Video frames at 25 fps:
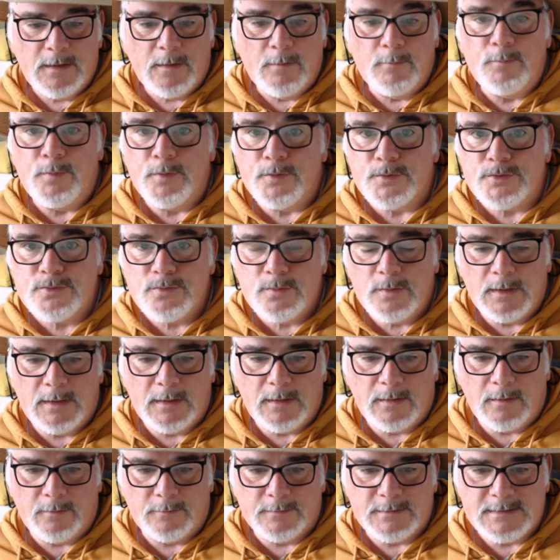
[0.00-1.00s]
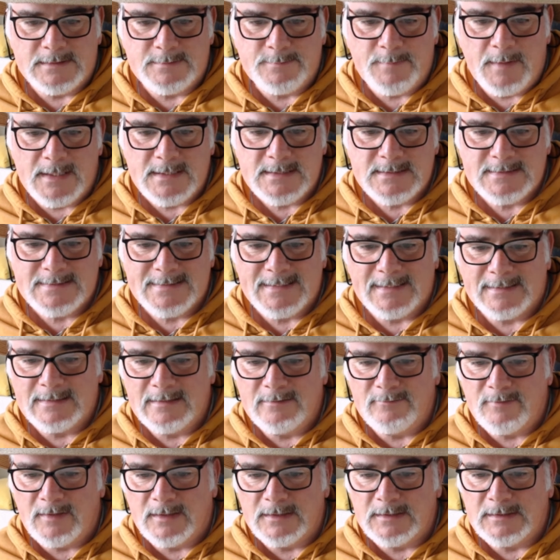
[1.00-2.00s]
besoin en espace,
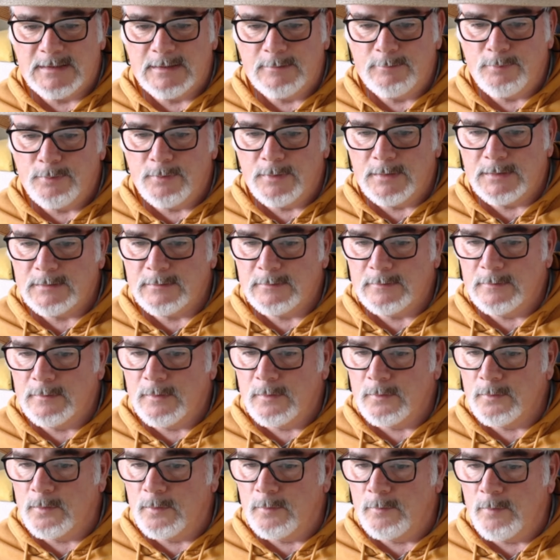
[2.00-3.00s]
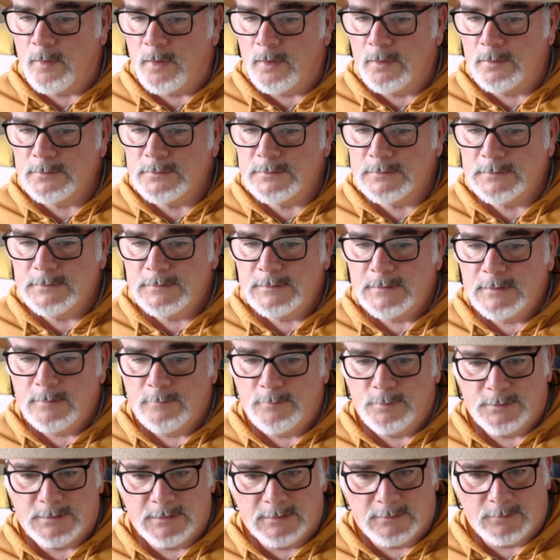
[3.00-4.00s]
certaines variétés peuvent être encombrantes,
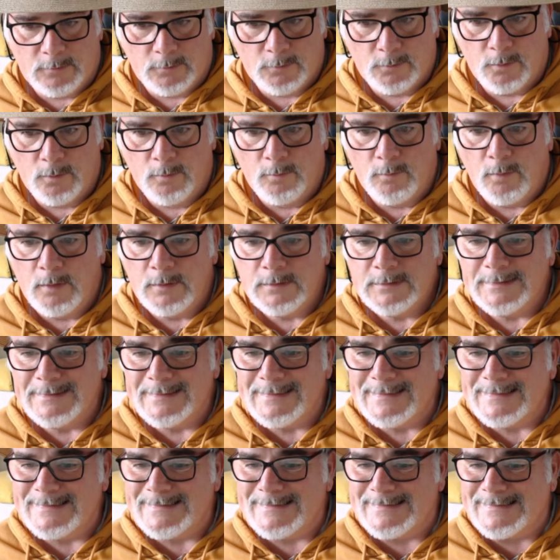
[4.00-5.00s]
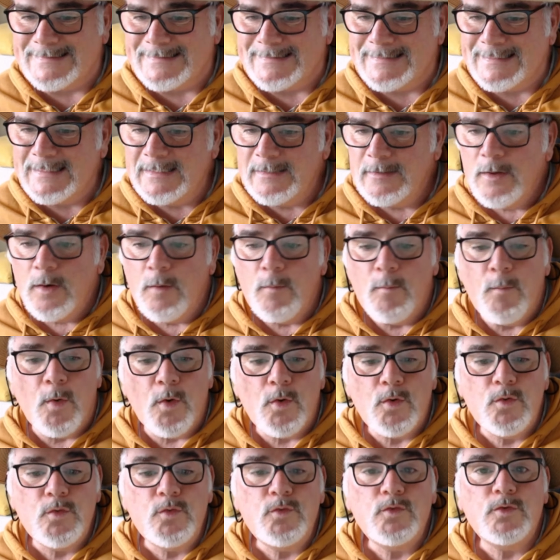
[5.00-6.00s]
peut-être encombrante et nécessiter
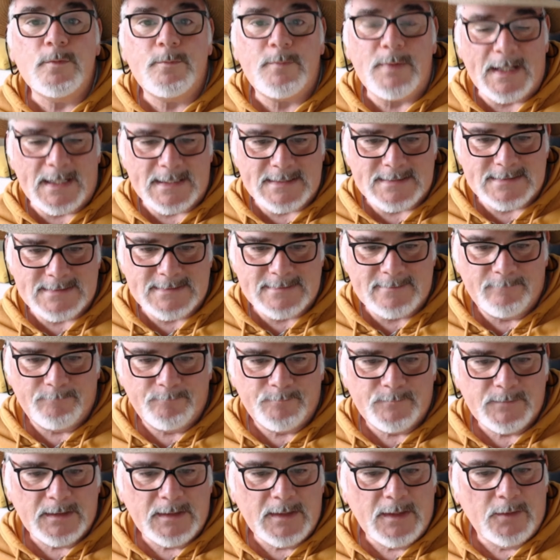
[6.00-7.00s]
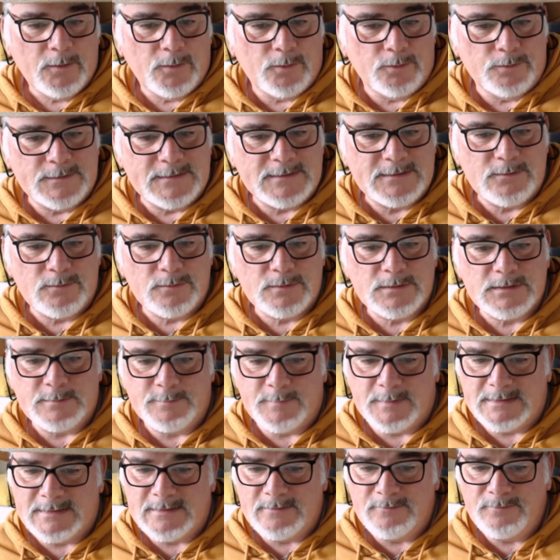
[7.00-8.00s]
beaucoup de place. Conditions
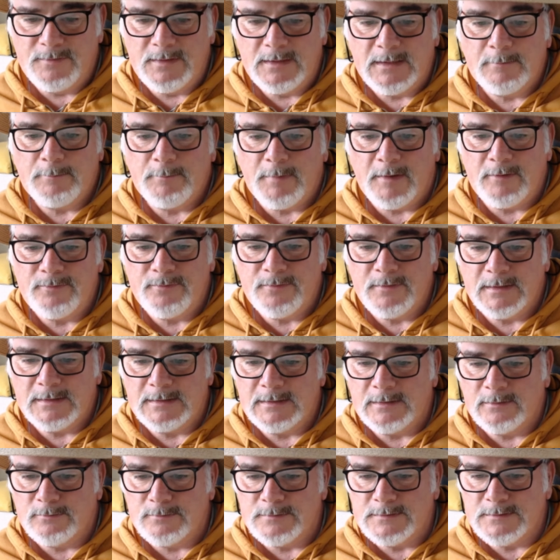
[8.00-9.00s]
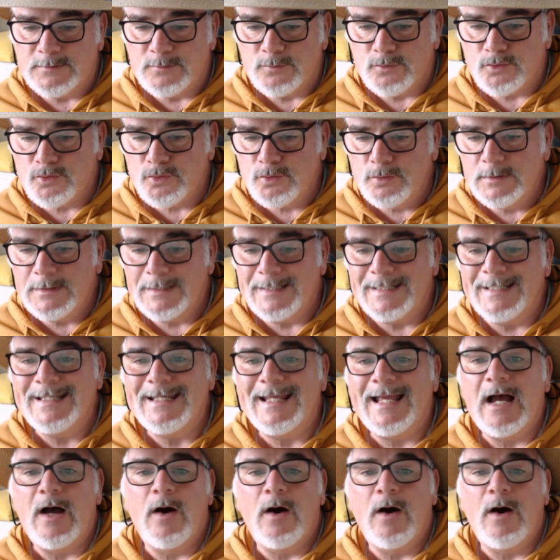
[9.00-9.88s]
spécifiques préfèrent des conditions chaudes et